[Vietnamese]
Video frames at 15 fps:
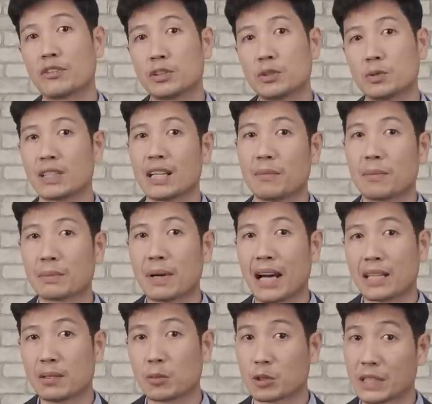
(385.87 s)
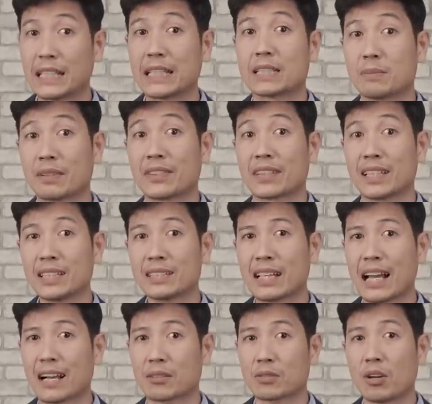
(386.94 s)
Ví dụ như là mình bán được 1 tỷ thì mình phải tích
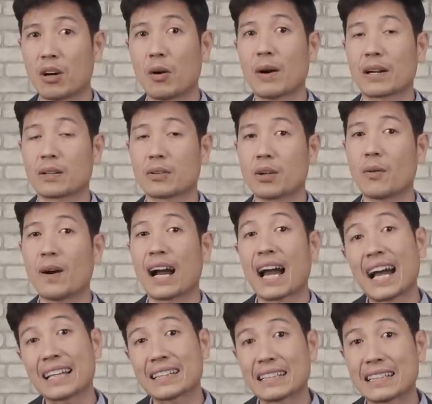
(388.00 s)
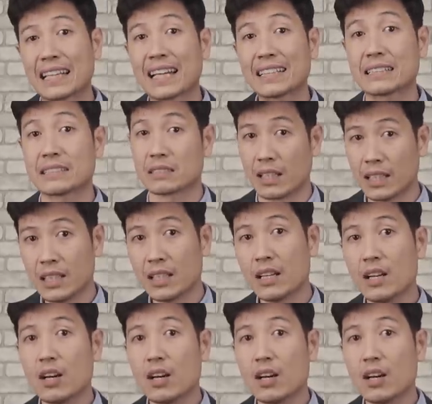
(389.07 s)
hàng cho kho khoảng đâu đó khoảng 2 tỷ, 2 tỷ rưỡi.